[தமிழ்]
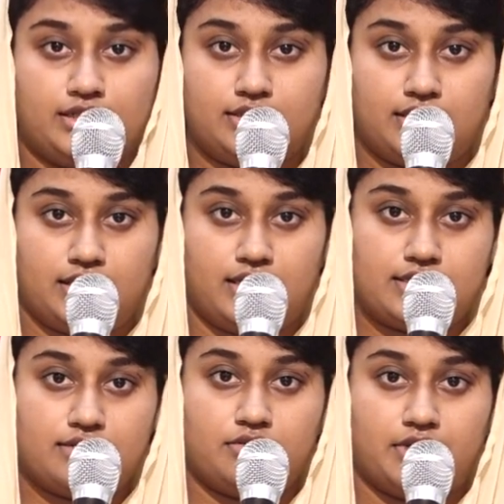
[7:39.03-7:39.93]
இந்த
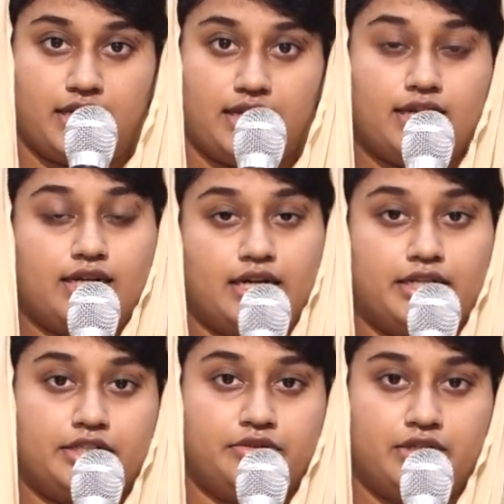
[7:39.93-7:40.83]
லெசனுடைய
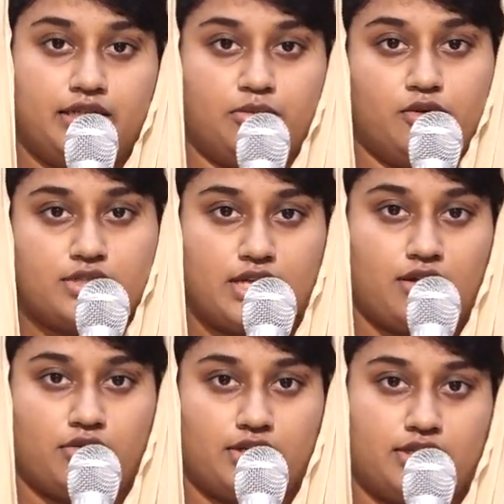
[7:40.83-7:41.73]
கண்டினியூட்டி மோசையை
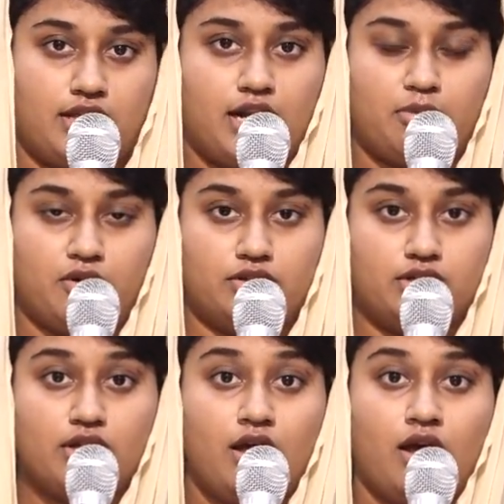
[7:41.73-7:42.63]
குறித்து தான் நம்ம
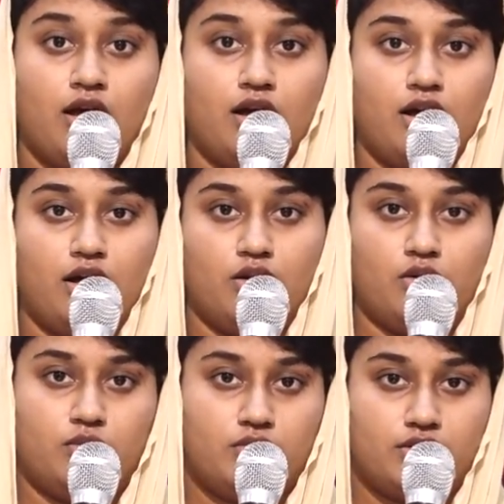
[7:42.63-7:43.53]
வந்து
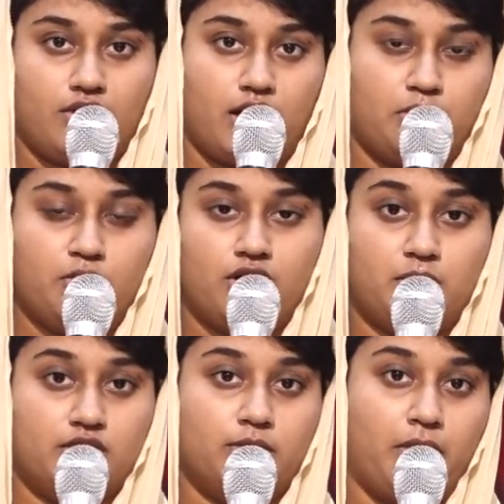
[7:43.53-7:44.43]
ஒவ்வொரு வாரமும் நம்ம
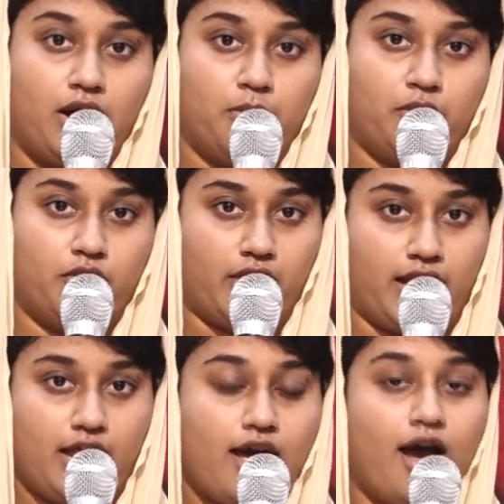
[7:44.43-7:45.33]
வந்து பார்க்க போகிறோம்
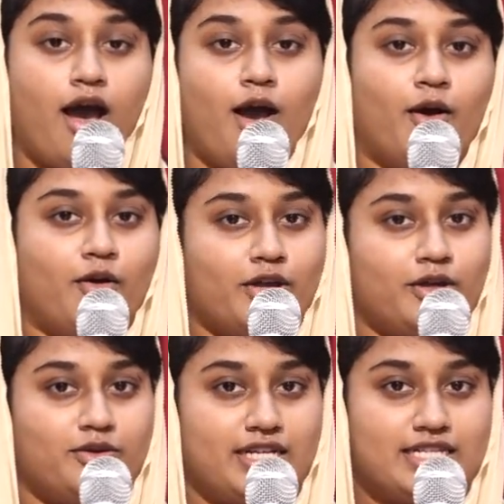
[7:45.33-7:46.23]
ஓகேயா ஓகே
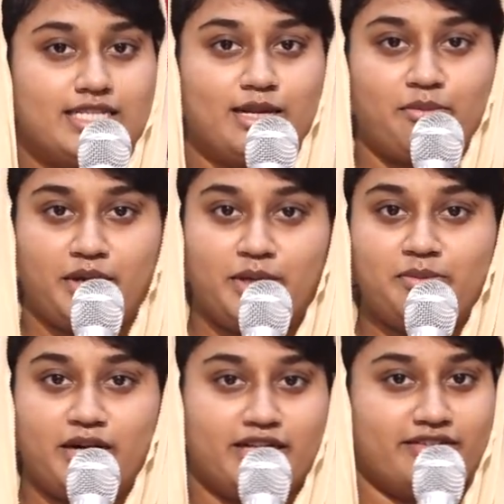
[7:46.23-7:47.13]
குட்டீஸ் நான்
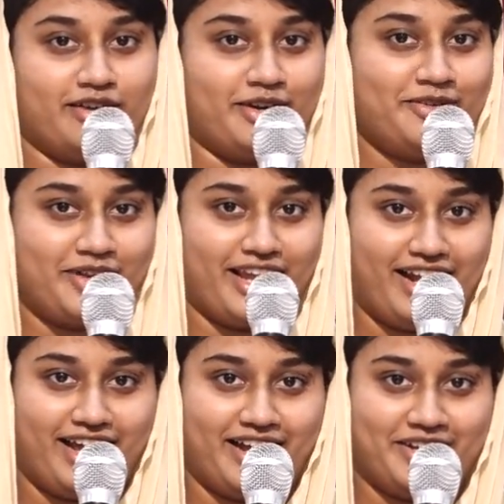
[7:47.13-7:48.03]
மீண்டும் அடுத்த வாரம் உங்கள்
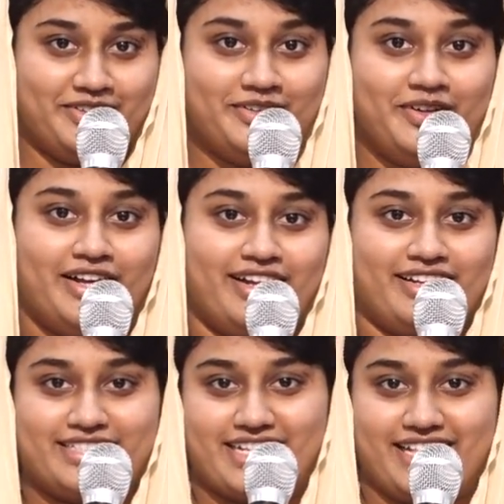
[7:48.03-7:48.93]
எல்லாரையும்
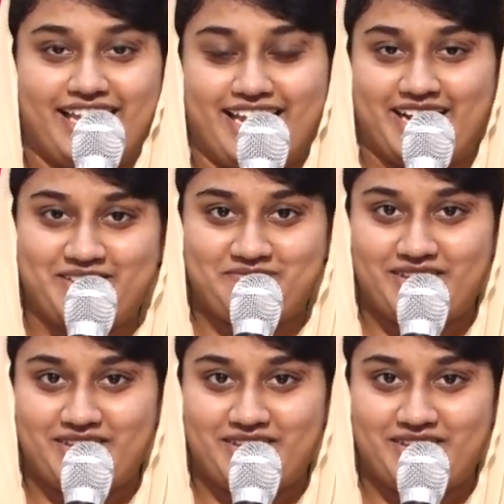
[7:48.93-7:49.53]
சந்திக்கிறேன்